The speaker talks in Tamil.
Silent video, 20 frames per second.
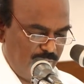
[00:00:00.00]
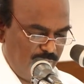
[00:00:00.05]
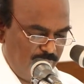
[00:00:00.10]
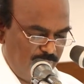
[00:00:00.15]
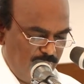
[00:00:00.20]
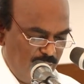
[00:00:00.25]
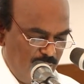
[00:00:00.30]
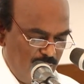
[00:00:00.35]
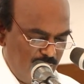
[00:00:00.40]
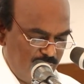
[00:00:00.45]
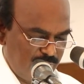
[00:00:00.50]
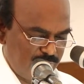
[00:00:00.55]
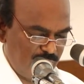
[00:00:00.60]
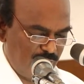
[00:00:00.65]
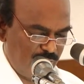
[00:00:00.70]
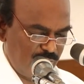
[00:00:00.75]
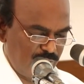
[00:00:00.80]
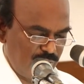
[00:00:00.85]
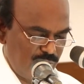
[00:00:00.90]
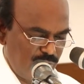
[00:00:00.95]
நீ வேலை
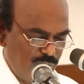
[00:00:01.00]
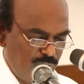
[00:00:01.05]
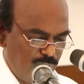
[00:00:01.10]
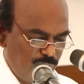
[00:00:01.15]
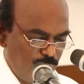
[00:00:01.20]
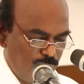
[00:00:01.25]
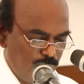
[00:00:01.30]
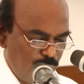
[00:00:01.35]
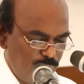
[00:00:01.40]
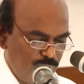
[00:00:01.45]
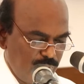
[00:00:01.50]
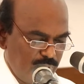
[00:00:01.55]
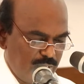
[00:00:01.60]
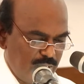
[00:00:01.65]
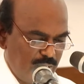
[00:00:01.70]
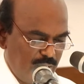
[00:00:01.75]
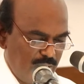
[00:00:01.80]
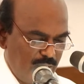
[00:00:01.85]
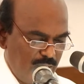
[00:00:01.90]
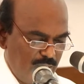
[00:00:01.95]
செய்து உன்
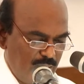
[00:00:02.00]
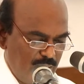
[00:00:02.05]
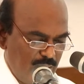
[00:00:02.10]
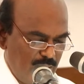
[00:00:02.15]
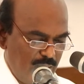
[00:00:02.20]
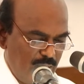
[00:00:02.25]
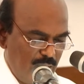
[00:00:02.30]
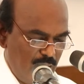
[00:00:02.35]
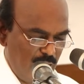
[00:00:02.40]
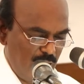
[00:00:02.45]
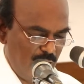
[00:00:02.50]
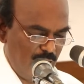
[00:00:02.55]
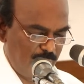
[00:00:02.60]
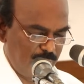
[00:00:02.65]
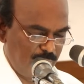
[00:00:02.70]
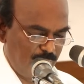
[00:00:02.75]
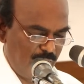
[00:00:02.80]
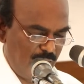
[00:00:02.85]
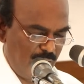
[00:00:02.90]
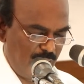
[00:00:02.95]

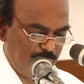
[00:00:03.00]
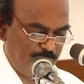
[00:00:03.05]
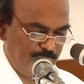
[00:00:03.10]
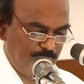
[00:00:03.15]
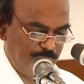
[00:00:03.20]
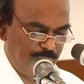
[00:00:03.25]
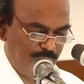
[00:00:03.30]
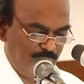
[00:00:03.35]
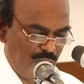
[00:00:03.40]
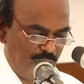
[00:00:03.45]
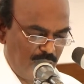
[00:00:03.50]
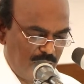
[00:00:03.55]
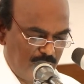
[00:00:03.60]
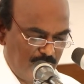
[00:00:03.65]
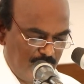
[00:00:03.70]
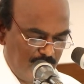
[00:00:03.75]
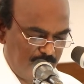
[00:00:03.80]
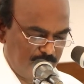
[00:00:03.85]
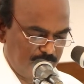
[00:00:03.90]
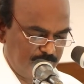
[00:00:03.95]
கிரிகைகளையெல்லாம் நடப்பிப்பையாக
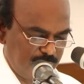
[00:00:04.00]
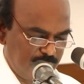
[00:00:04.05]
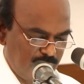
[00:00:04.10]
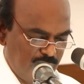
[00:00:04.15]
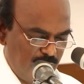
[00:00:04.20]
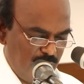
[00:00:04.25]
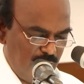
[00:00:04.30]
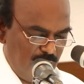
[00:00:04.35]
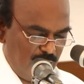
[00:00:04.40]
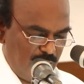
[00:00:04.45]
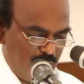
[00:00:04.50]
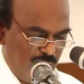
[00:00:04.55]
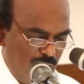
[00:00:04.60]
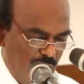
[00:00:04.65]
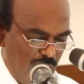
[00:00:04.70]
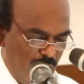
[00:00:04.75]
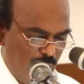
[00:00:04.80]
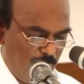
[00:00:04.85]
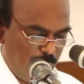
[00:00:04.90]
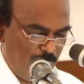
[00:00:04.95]

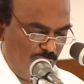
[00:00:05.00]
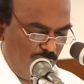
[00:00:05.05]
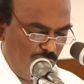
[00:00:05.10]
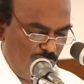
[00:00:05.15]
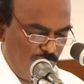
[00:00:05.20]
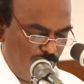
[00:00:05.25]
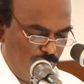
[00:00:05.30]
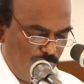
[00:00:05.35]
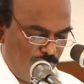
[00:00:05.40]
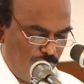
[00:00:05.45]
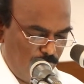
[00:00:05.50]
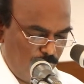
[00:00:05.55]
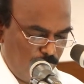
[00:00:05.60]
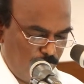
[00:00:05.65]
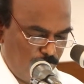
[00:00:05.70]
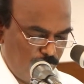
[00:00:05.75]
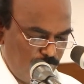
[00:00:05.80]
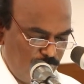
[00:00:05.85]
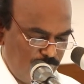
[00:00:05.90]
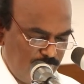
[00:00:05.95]
ஏழாம் நாளோ
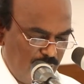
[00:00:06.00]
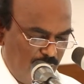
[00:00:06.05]
உன்